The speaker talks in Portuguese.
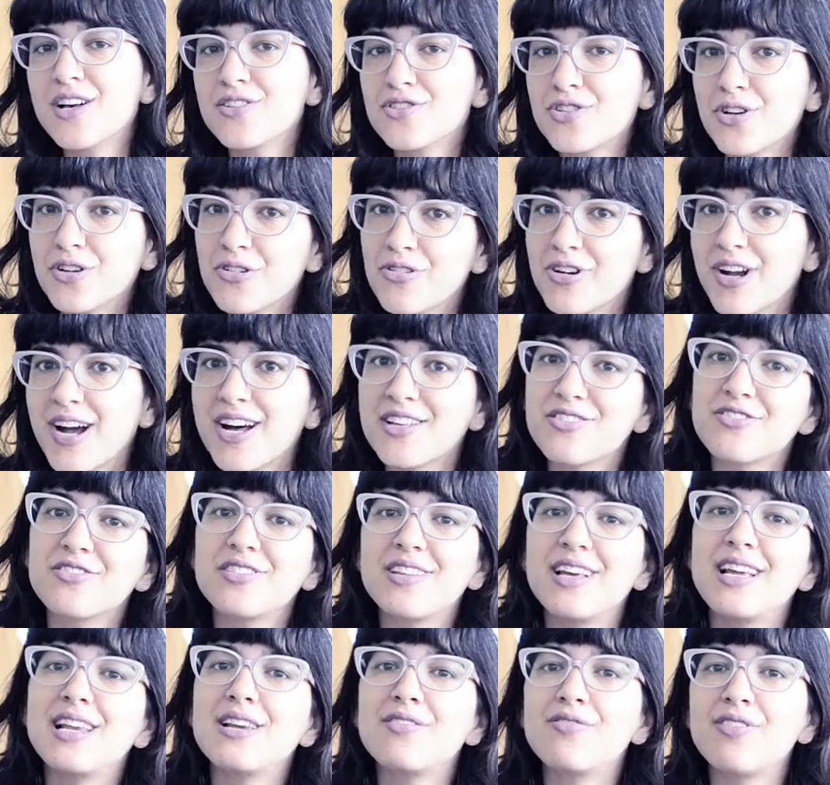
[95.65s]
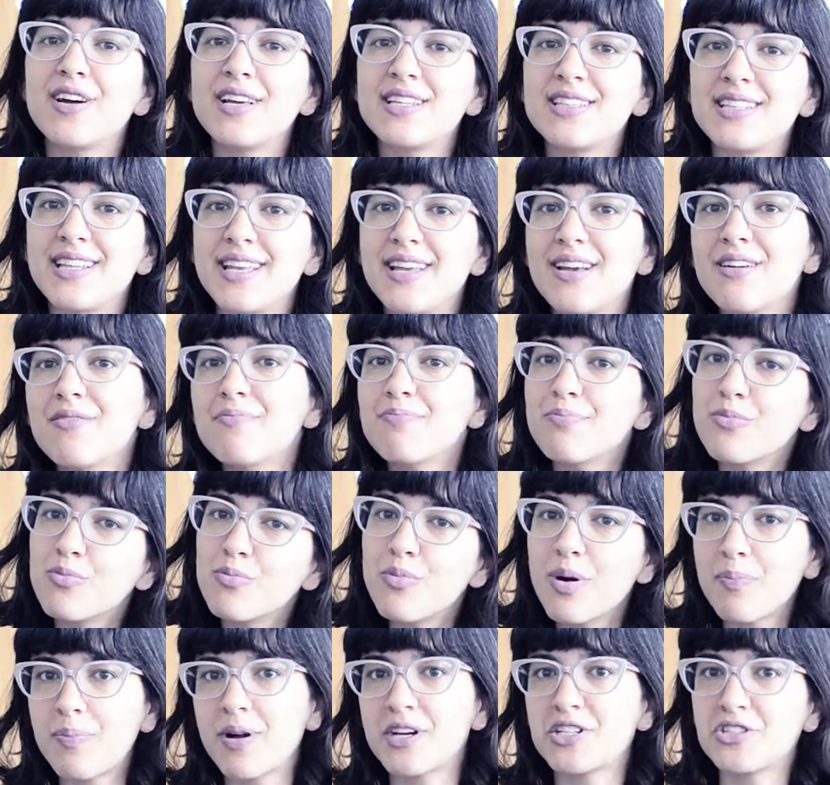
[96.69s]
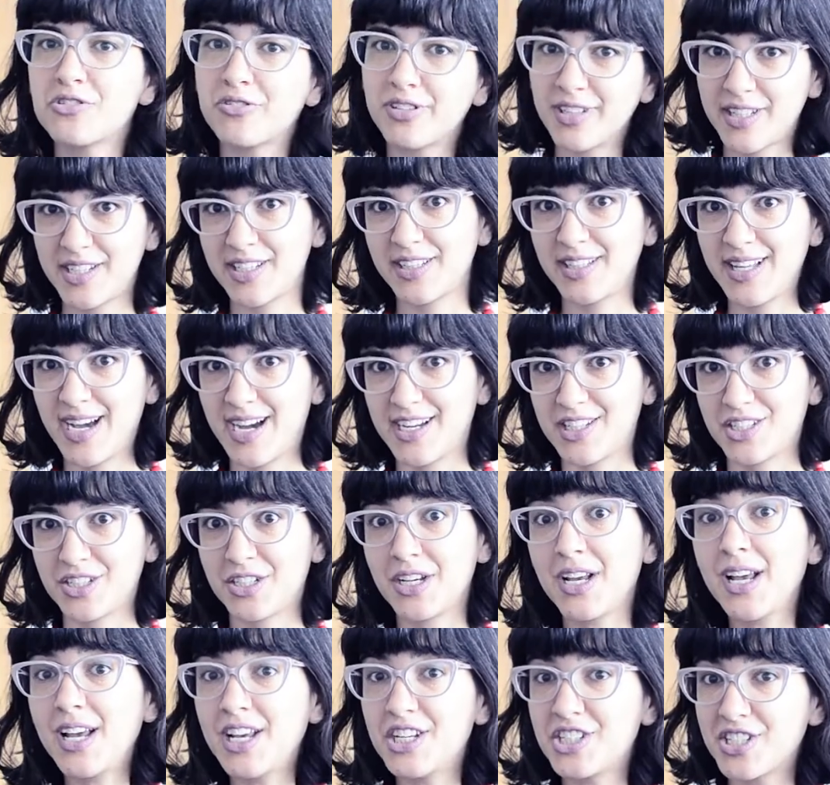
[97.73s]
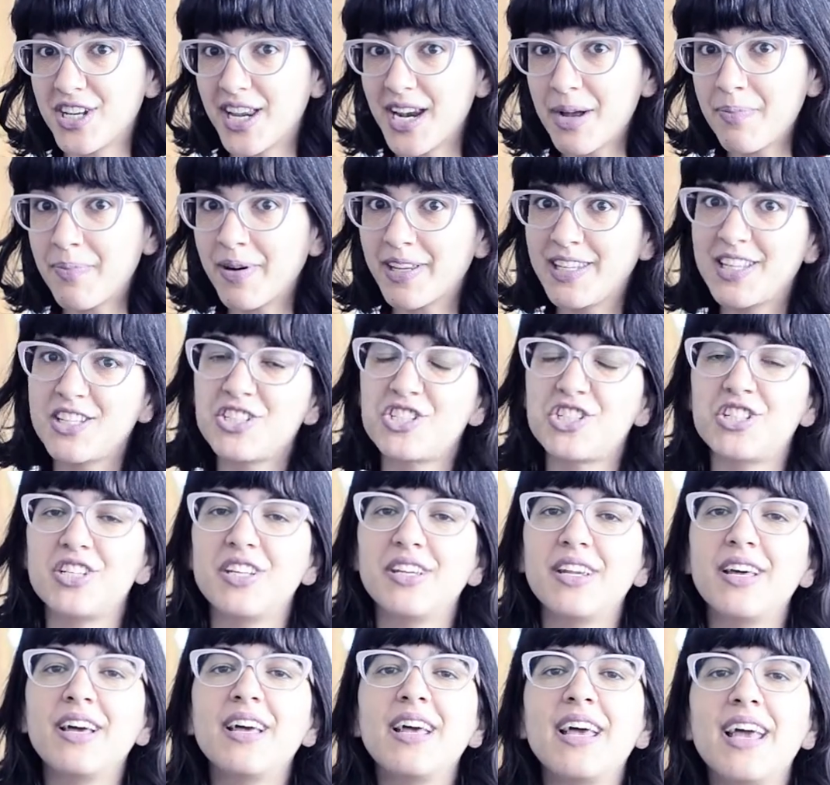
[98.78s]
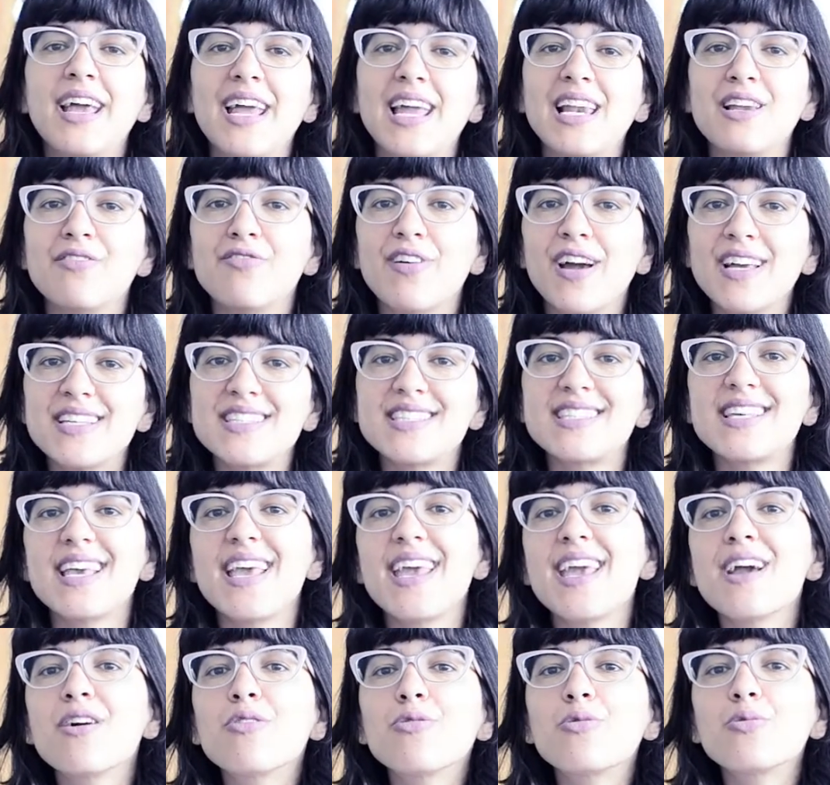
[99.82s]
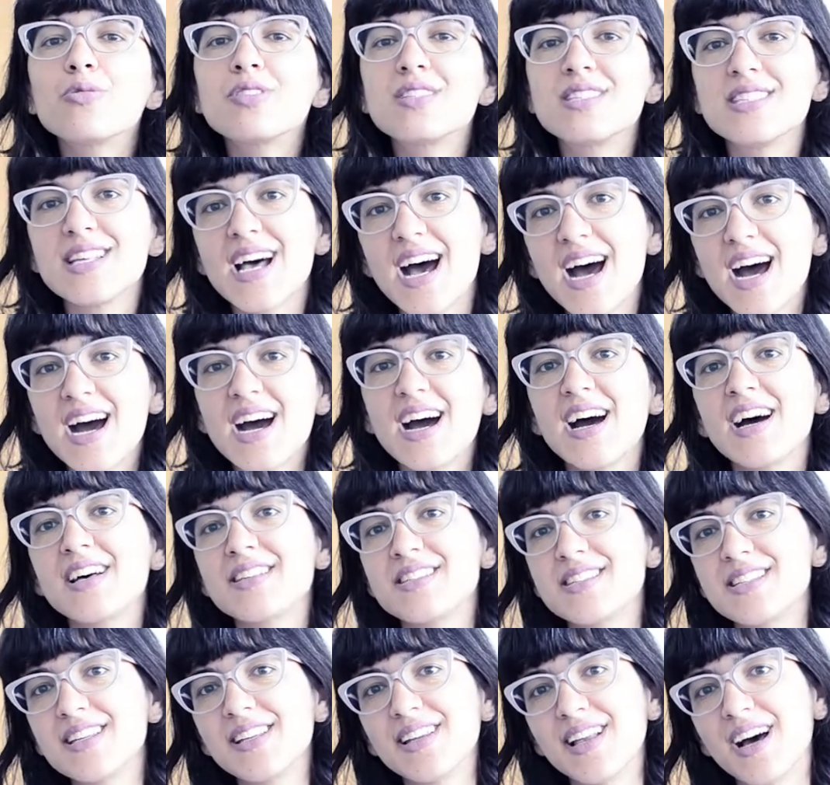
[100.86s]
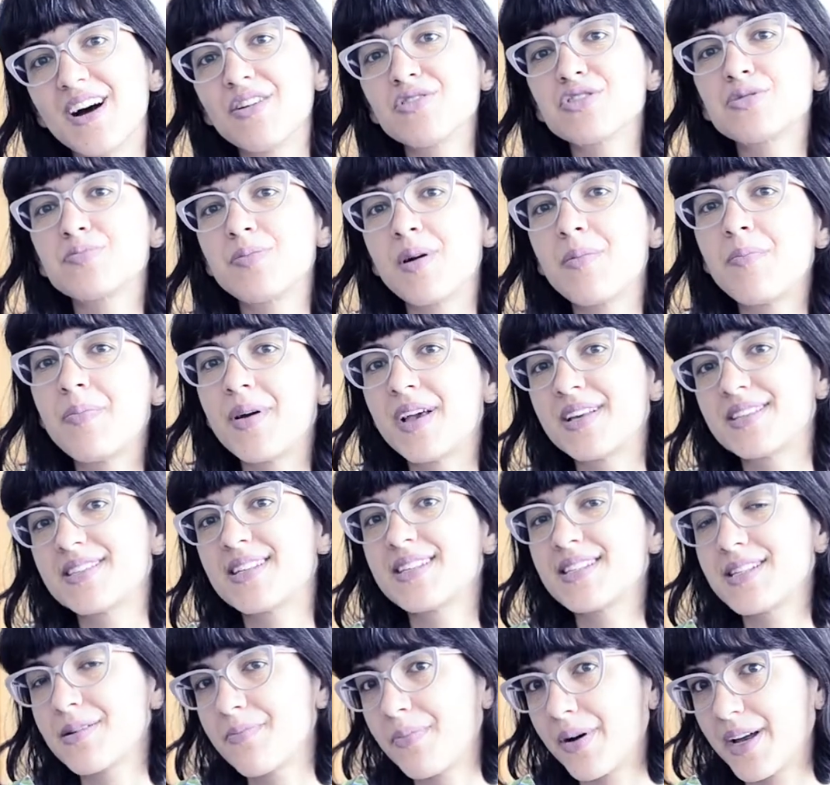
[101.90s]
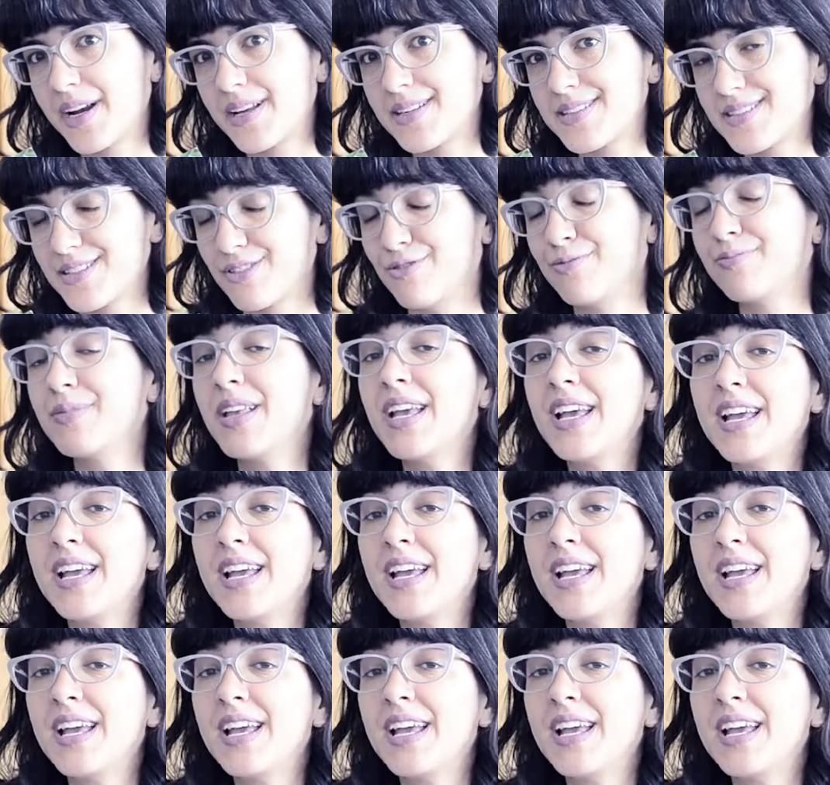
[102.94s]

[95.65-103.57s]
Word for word: Só que o caso dele vai ter uma particularidade. Já na Palestina, ele vai se recusar a assinar os papéis da separação.